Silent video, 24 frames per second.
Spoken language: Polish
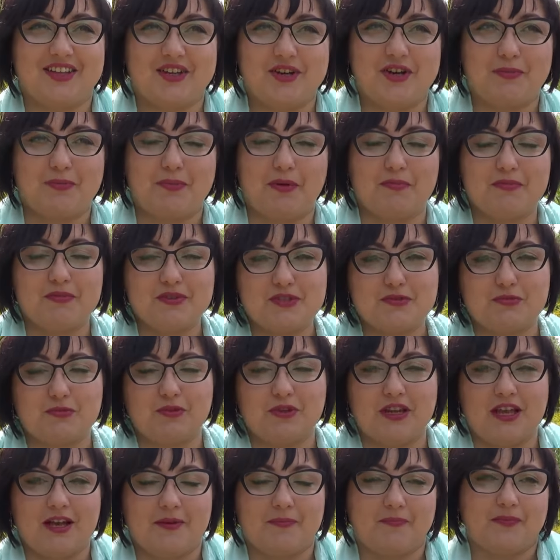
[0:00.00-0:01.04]
tego pomysłu
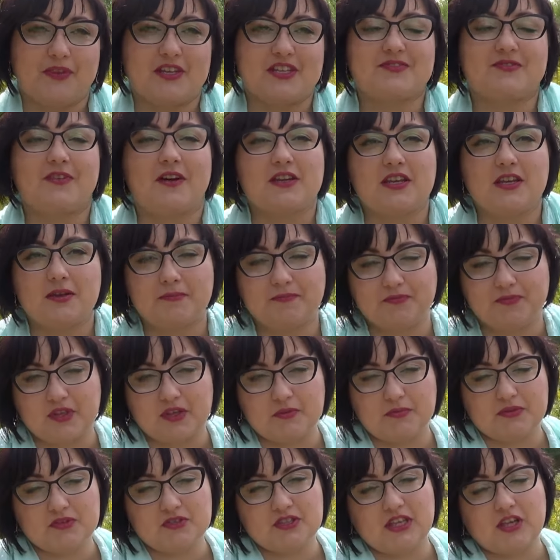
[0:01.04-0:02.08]
na nazwanie
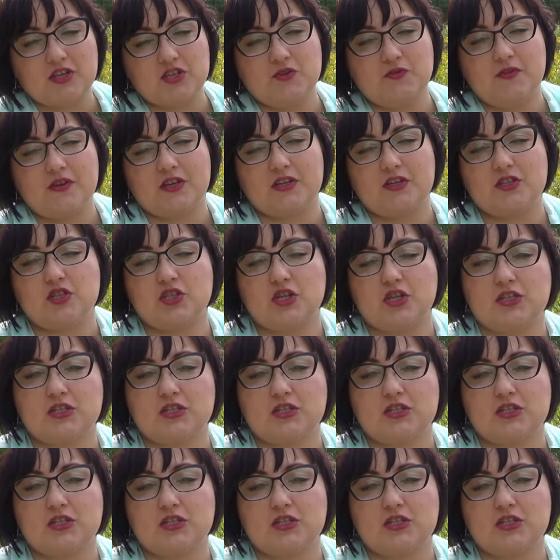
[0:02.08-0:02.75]
postaci w jakiś